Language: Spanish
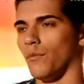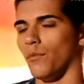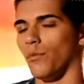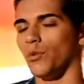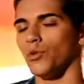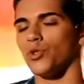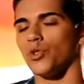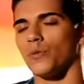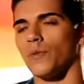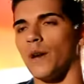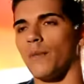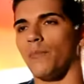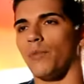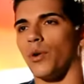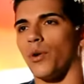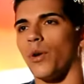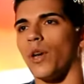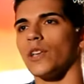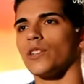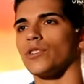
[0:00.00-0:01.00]
mucho más
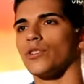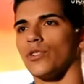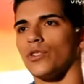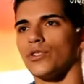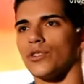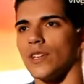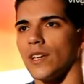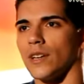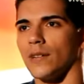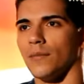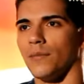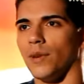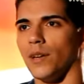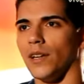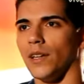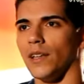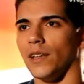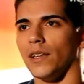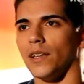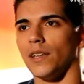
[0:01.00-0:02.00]
provechosa
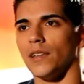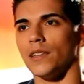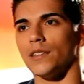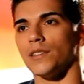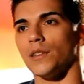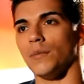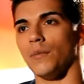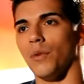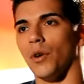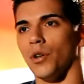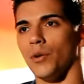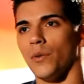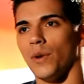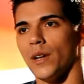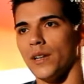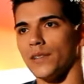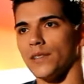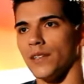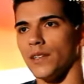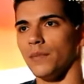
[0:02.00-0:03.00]
para
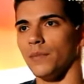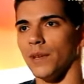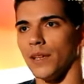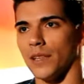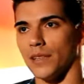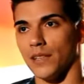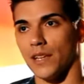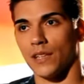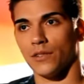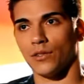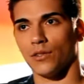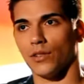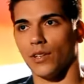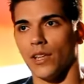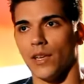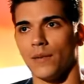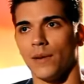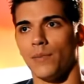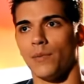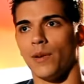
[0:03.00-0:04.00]
desenvolverse y para el trato con
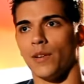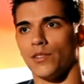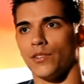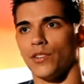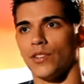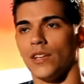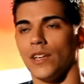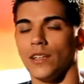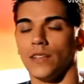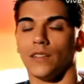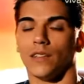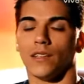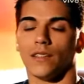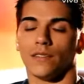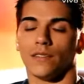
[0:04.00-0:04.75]
las demás personas antes que